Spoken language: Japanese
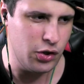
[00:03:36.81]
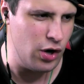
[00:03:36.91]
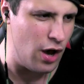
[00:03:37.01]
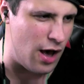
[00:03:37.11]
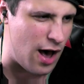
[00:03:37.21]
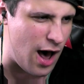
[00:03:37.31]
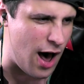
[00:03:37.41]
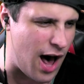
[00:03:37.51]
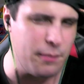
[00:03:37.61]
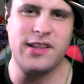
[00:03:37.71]
い
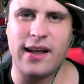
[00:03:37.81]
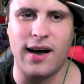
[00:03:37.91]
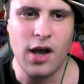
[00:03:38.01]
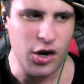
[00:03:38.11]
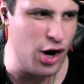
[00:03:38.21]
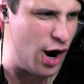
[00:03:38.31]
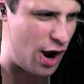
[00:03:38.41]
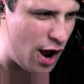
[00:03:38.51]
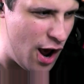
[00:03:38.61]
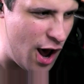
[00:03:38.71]
やーみたいな「い
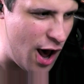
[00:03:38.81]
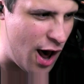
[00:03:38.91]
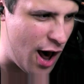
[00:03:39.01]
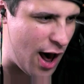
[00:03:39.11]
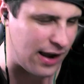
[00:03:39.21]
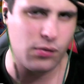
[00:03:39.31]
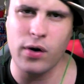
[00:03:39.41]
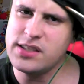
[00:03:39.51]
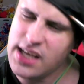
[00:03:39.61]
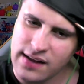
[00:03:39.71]
やー
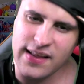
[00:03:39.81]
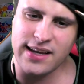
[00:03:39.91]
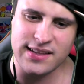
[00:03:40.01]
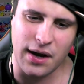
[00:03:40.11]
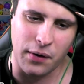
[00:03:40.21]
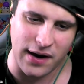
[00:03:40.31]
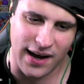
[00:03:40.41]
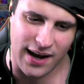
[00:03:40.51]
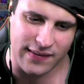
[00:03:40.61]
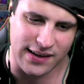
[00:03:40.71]
これじゃないんだわ
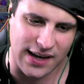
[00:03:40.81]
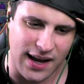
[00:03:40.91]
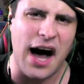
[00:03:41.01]
ななんか